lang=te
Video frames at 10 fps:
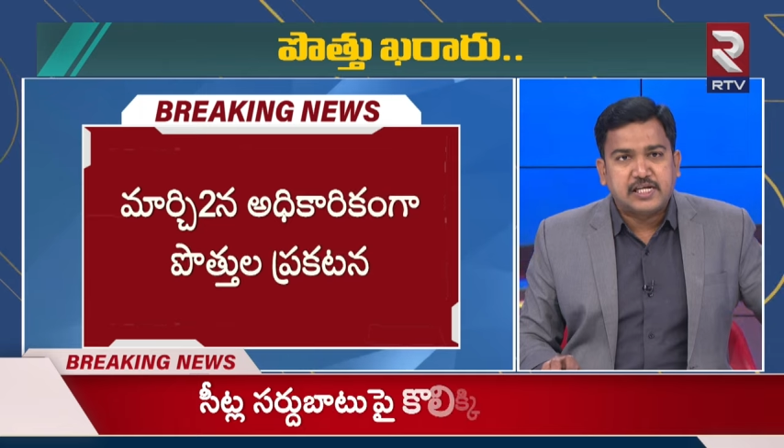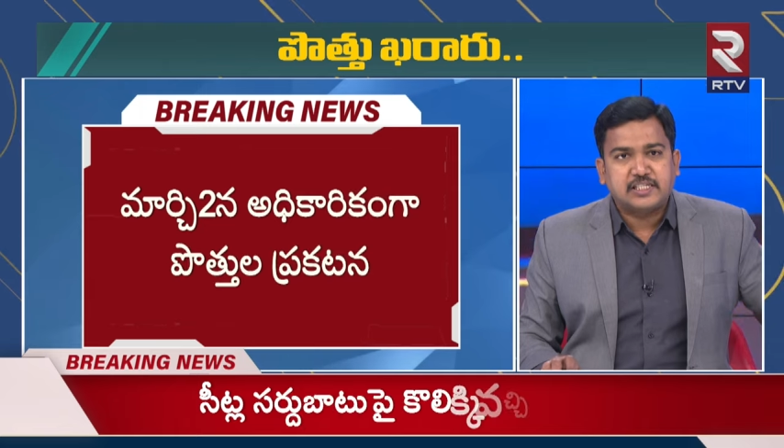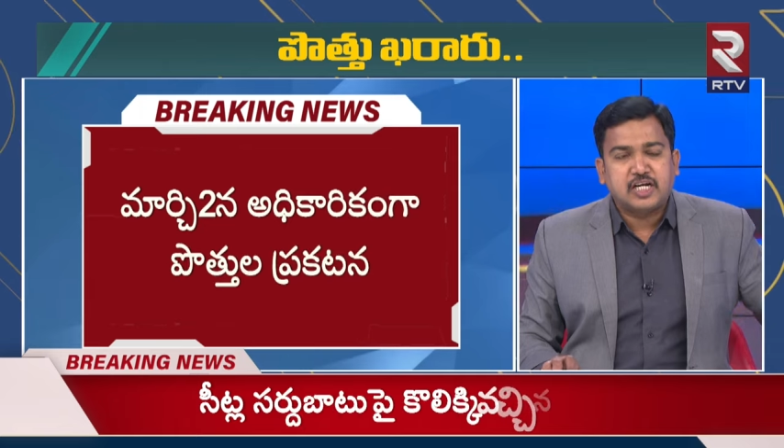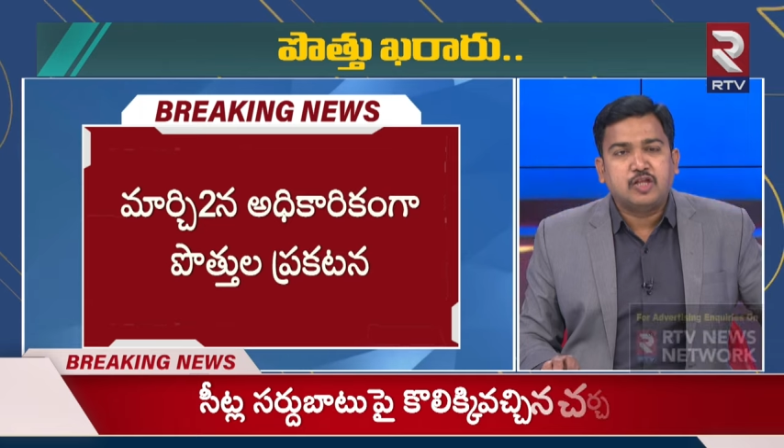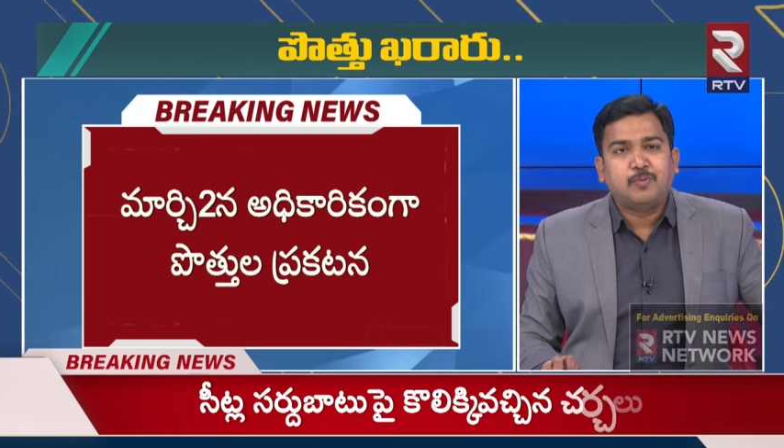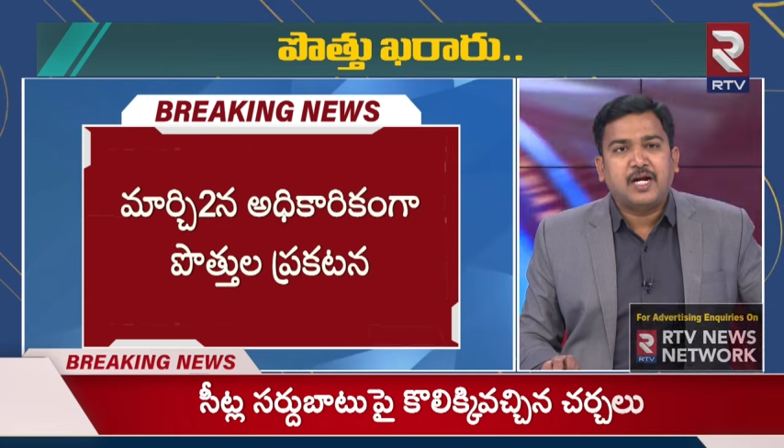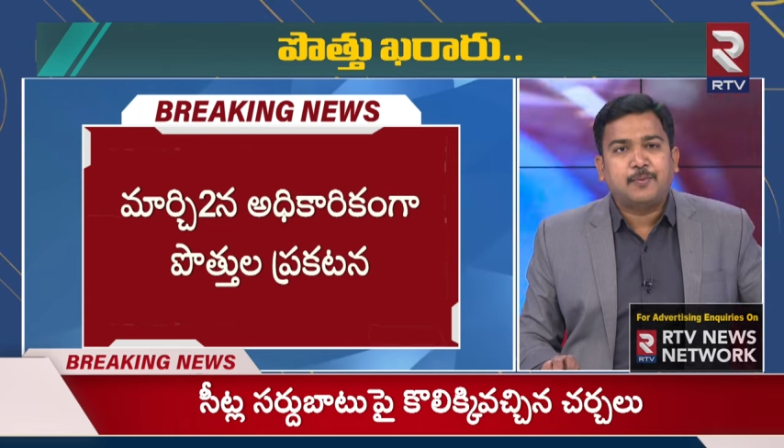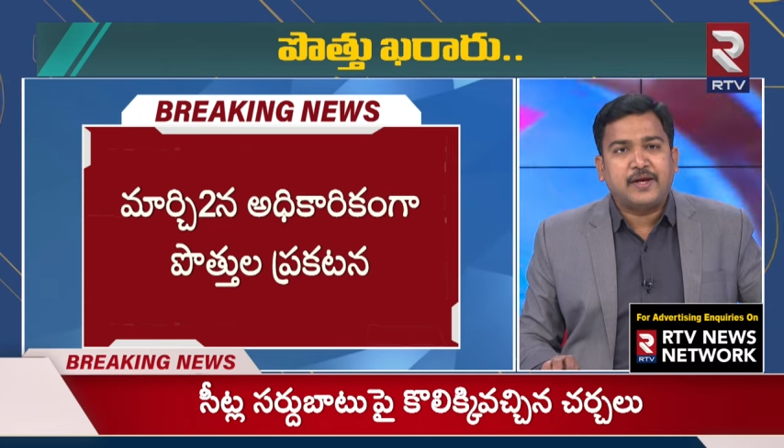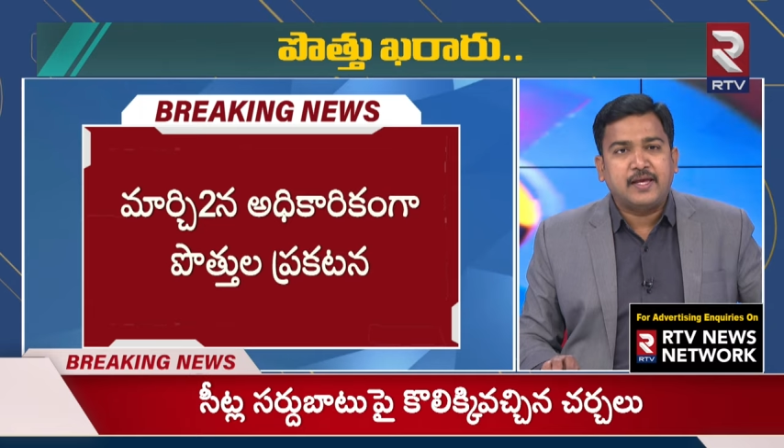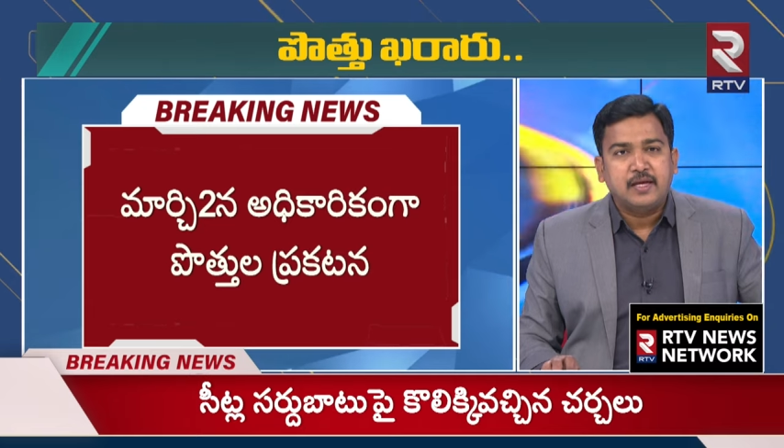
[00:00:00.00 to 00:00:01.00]
సీట్ల
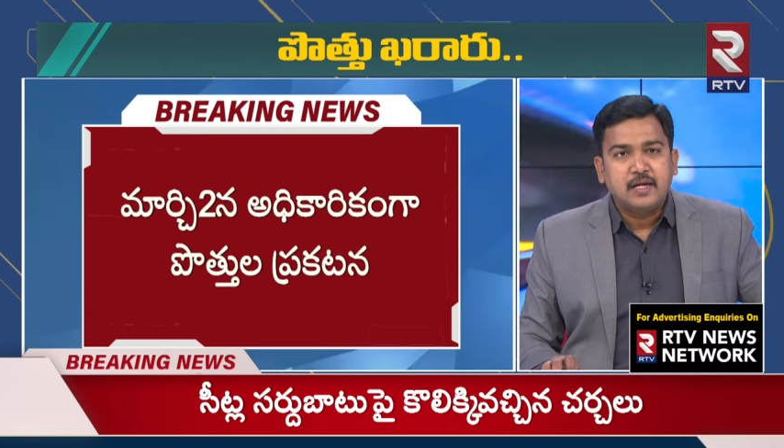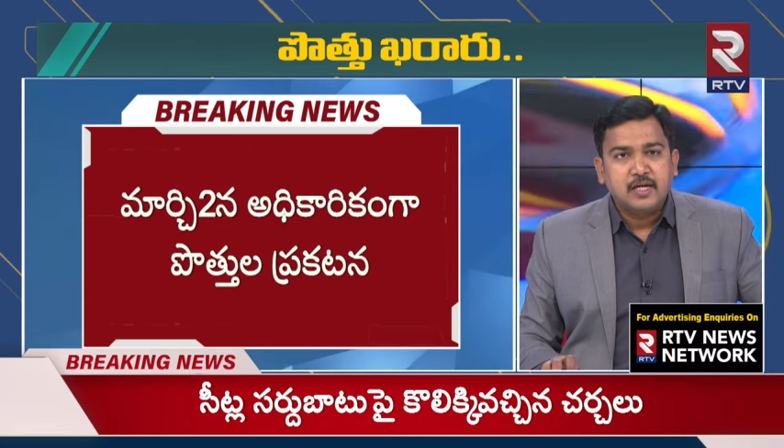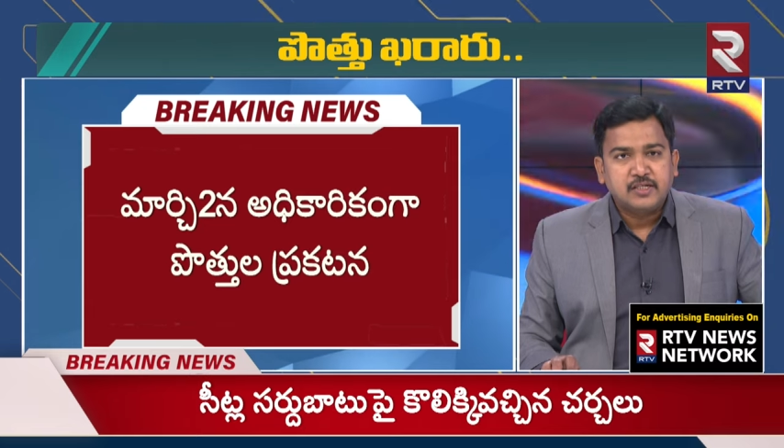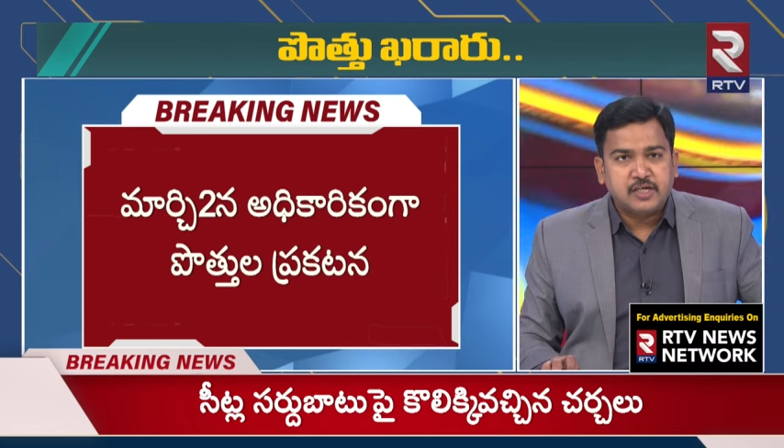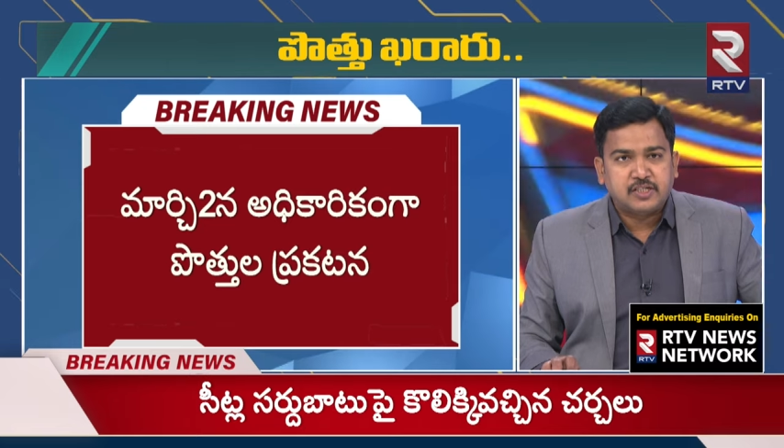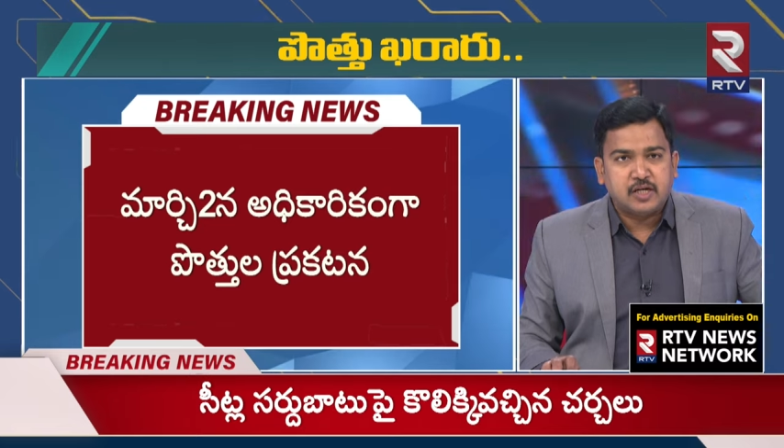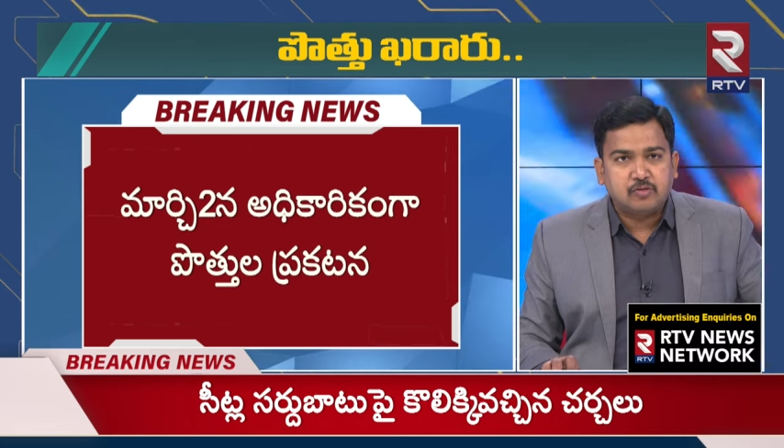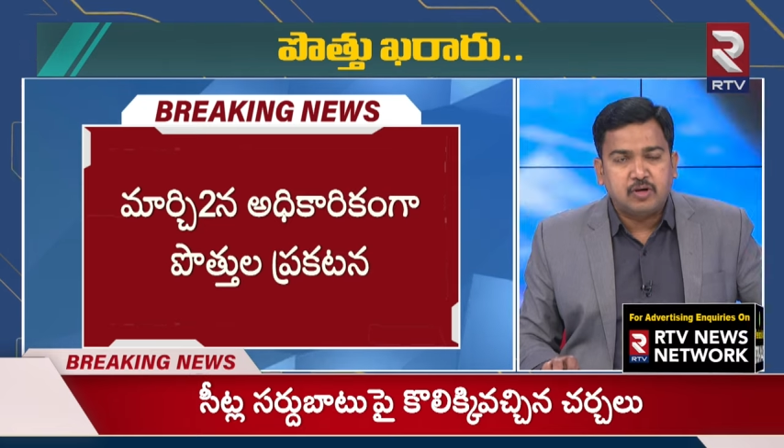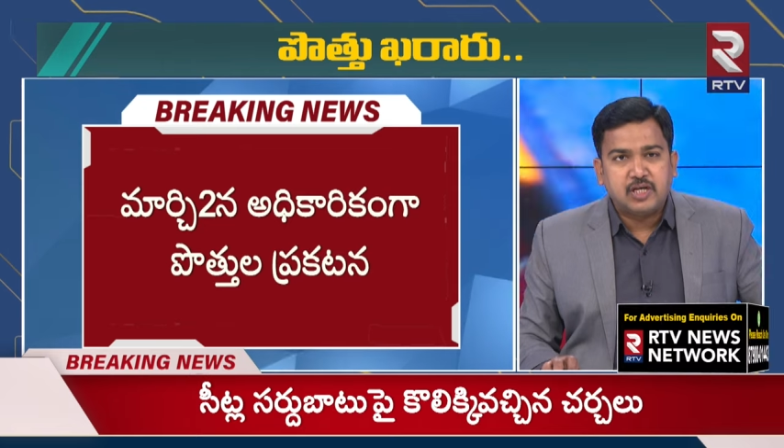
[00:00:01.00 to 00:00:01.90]
సర్దుబాటుపై చర్చలు